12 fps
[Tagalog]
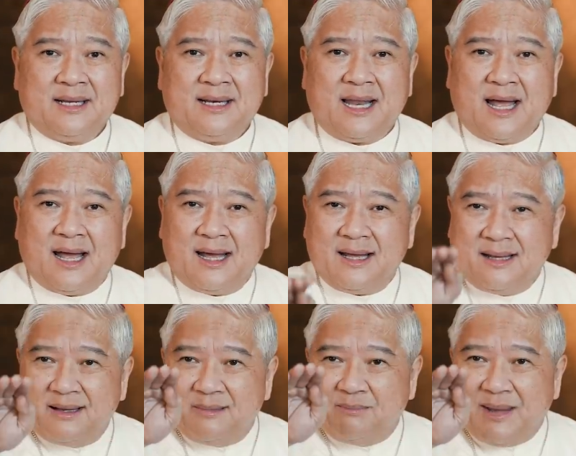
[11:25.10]
na
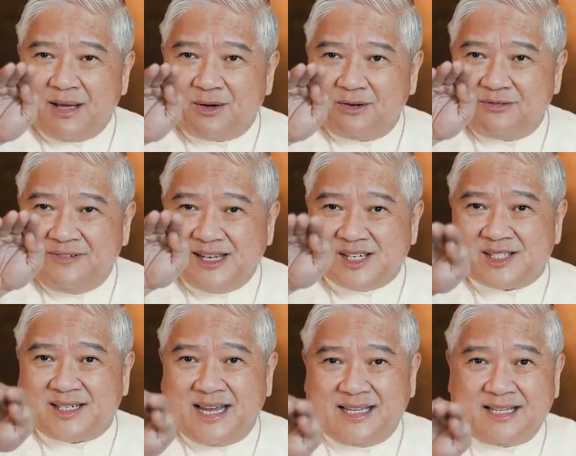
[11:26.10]
mayroong fixed
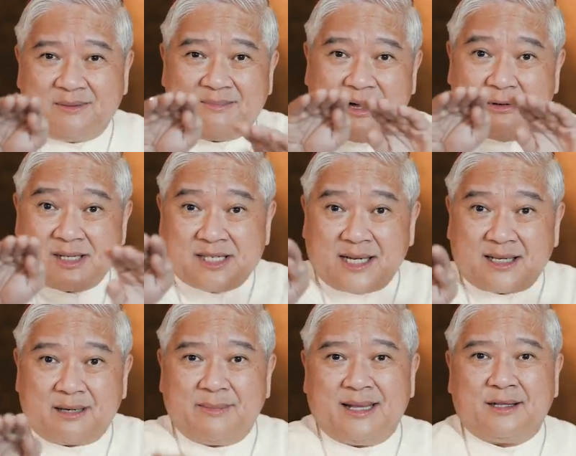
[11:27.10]
rate ang bawat
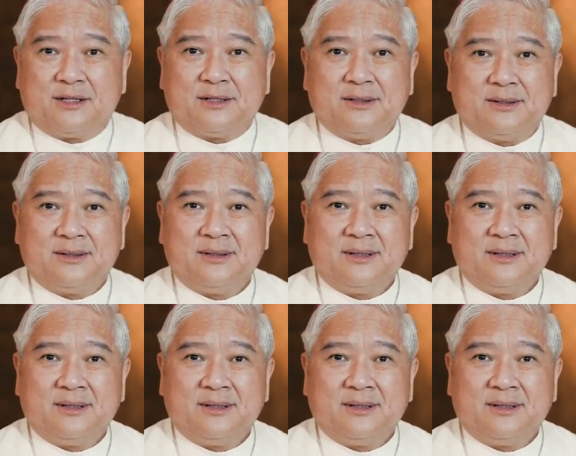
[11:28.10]
sakramento